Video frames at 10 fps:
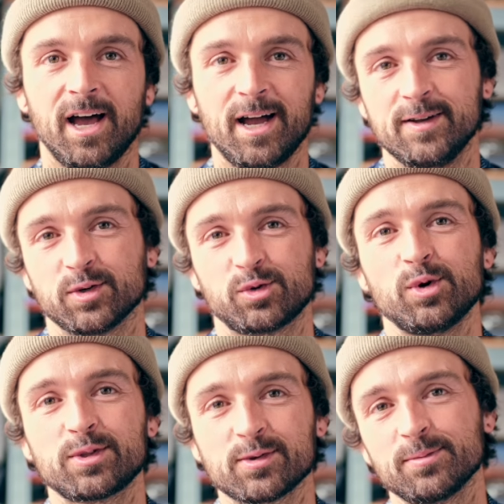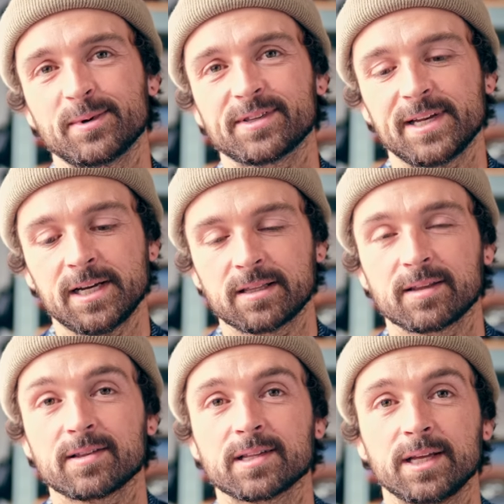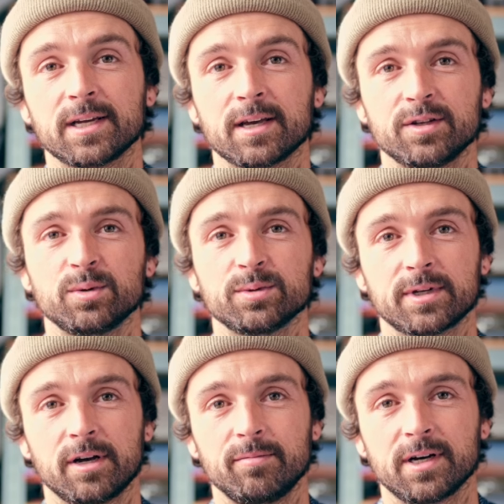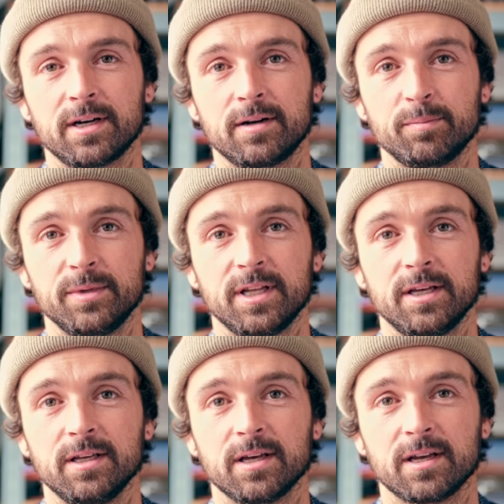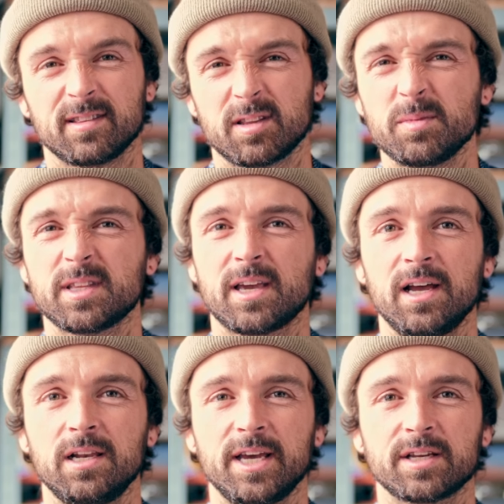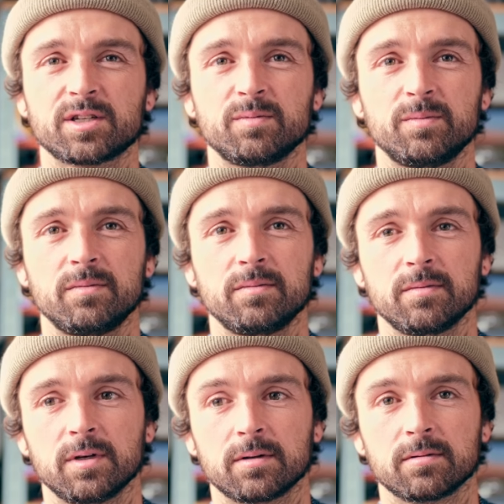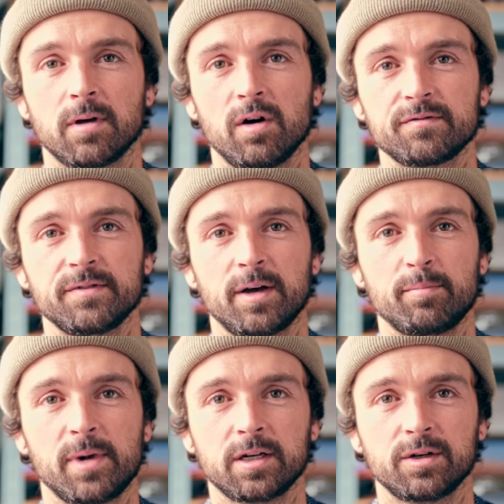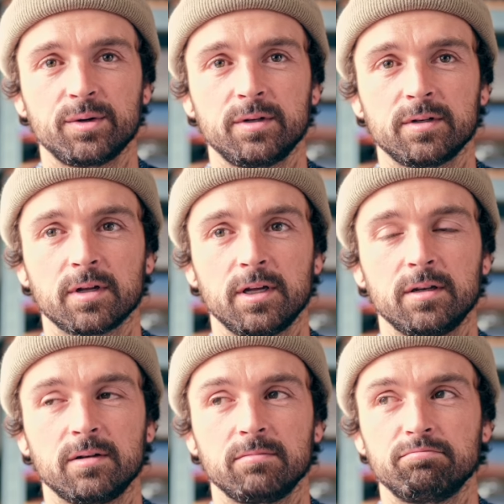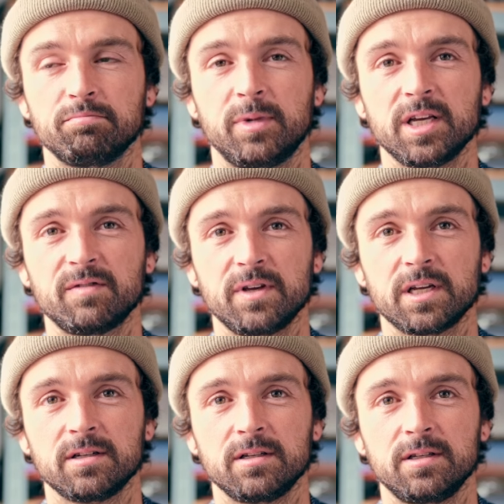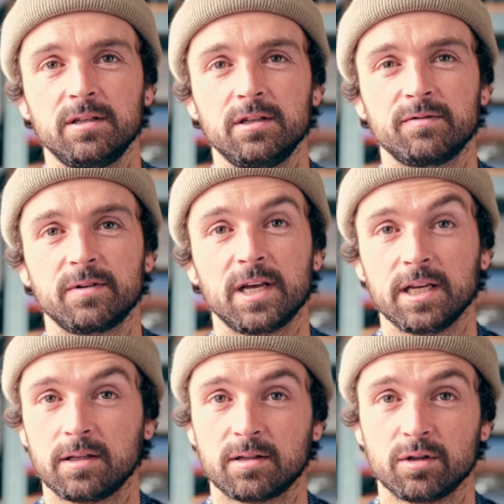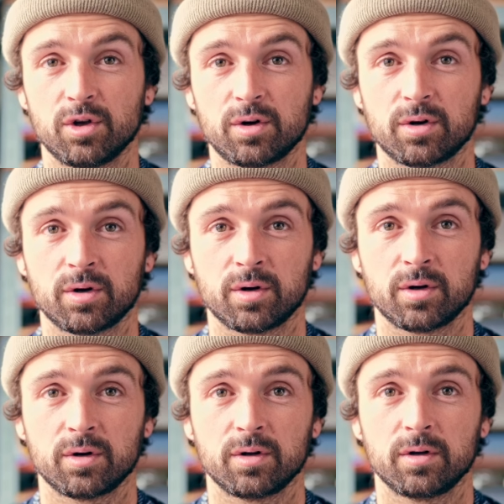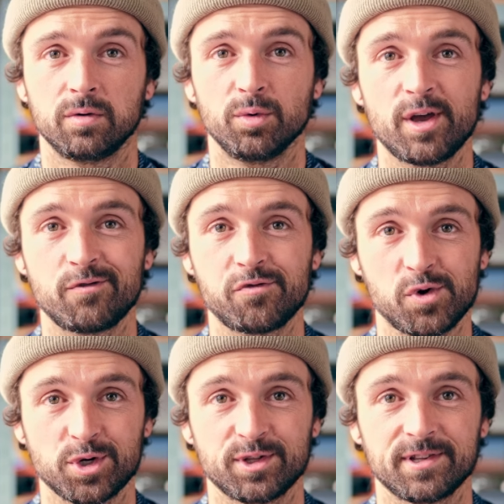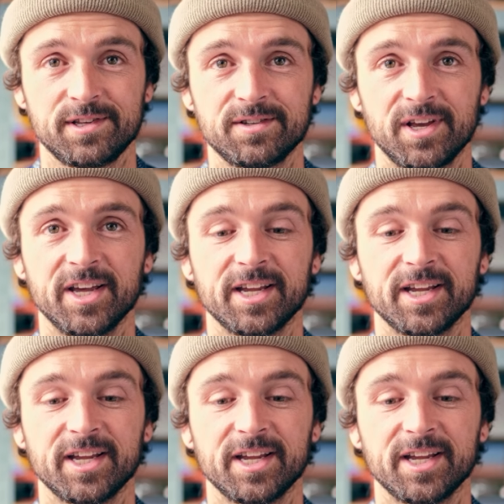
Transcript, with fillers: Also kurz umgesagt, das ist eine grandiose Kamera, mit der ihr ziemlich geile Actionaufnahmen machen könnt in Blickwinkeln, die vielleicht noch unerforscht sind.